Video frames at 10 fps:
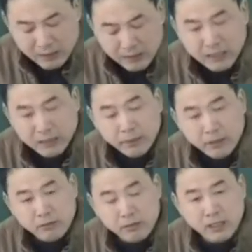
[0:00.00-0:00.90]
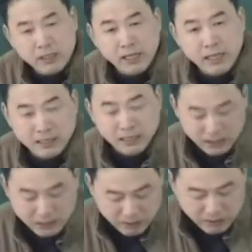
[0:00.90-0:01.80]
它的配伍特点来讲
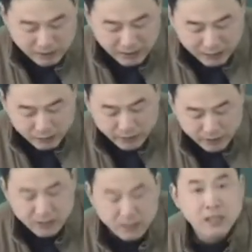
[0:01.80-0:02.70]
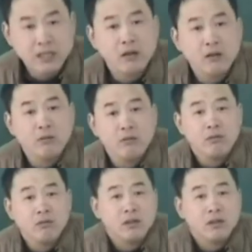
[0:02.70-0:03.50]
呢，就是大队的滋阴药物，